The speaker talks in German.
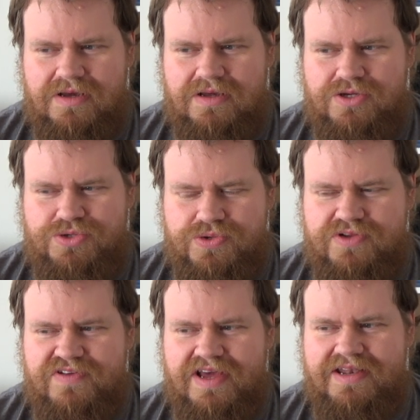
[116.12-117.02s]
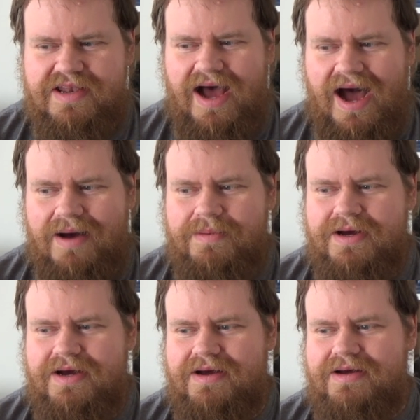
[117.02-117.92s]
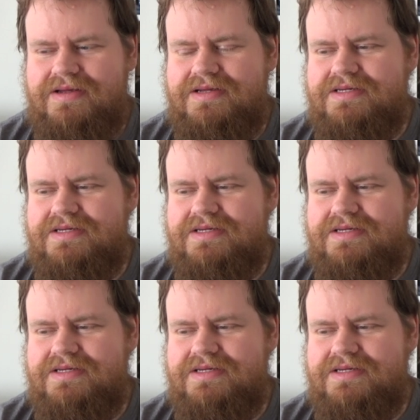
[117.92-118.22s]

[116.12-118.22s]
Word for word: getötet werden, aber